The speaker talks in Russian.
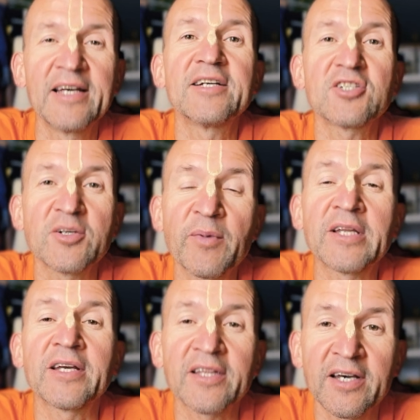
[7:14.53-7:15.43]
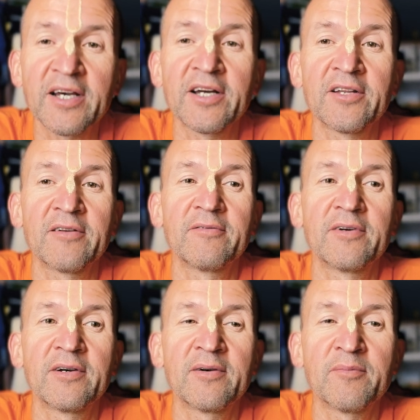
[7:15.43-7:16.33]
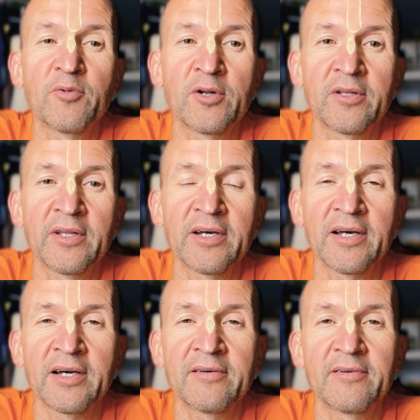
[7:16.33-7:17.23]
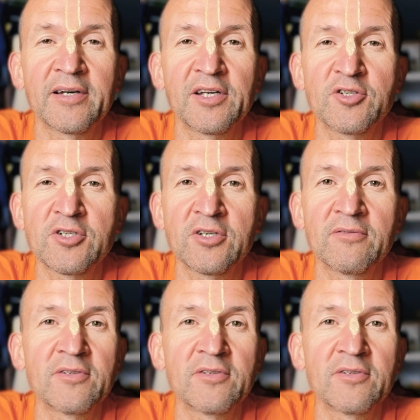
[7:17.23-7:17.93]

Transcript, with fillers: Шимати Радхарани более дорога Кришне,